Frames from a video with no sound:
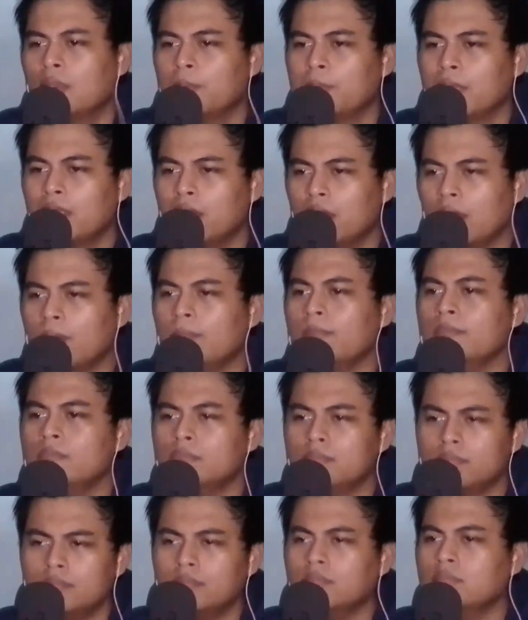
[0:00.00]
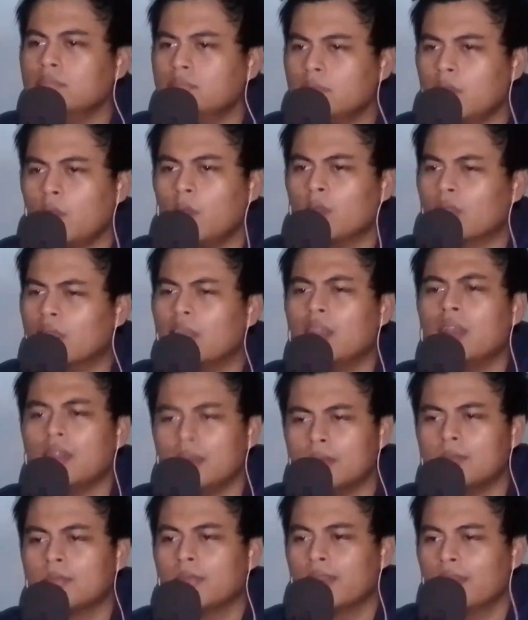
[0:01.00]
Milim oke okay
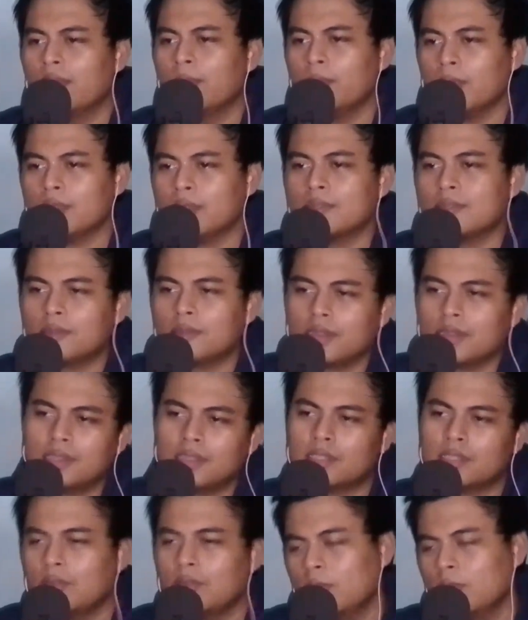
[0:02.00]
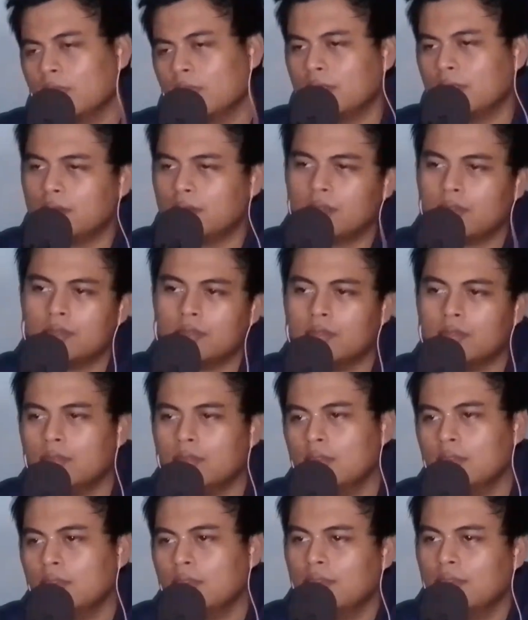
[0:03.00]
lah, Milim masuk ke list gue mungkin.
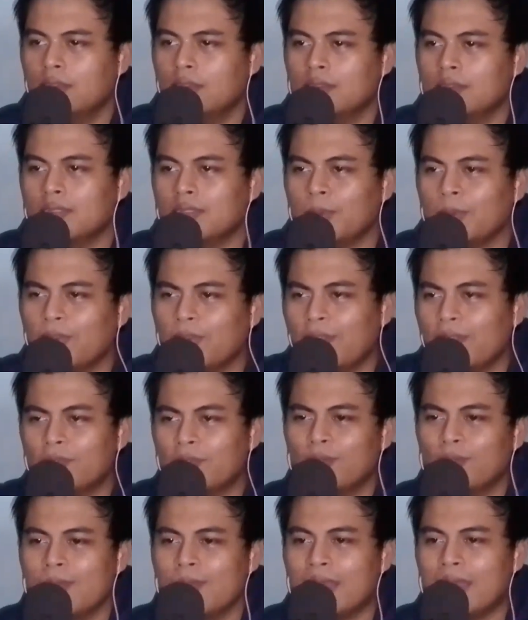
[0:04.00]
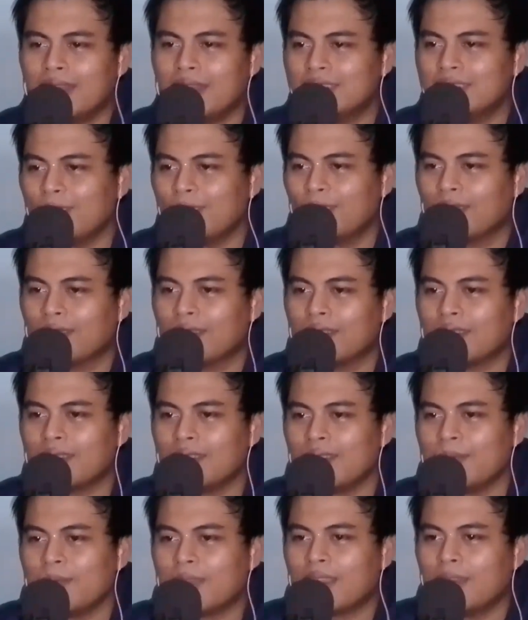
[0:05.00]
Tapi wave gue mana coy?
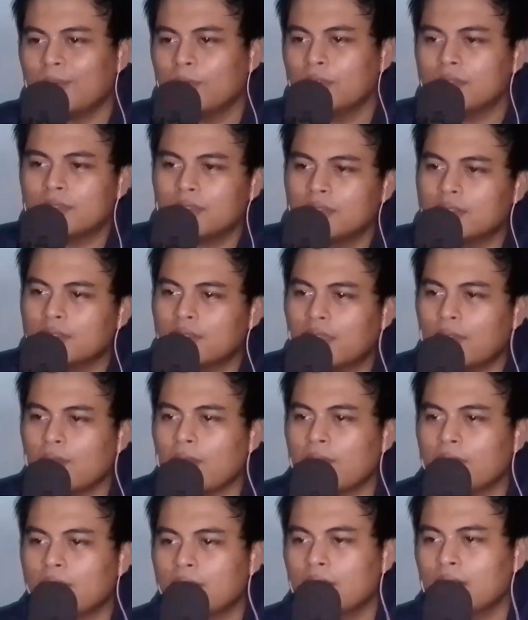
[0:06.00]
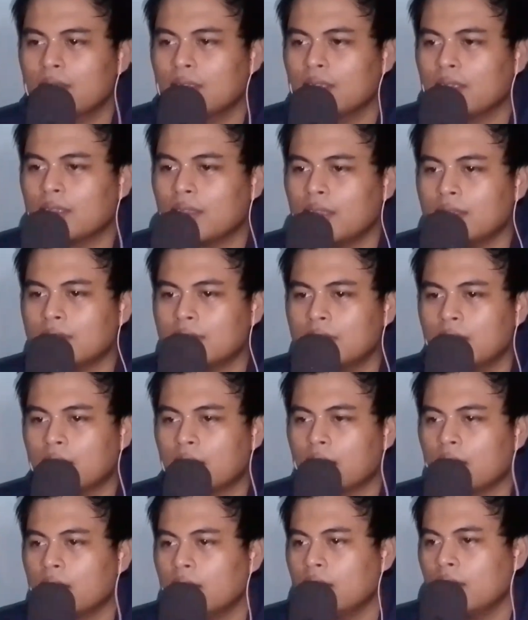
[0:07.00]
Kenapa gak muncul juga wave gue ini?
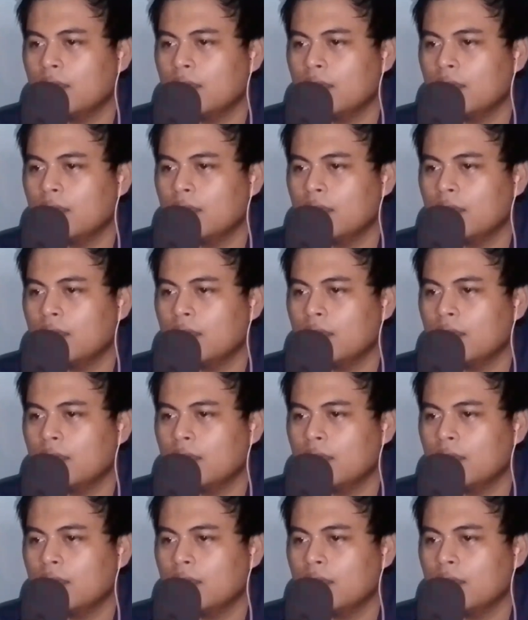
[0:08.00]
Anjir.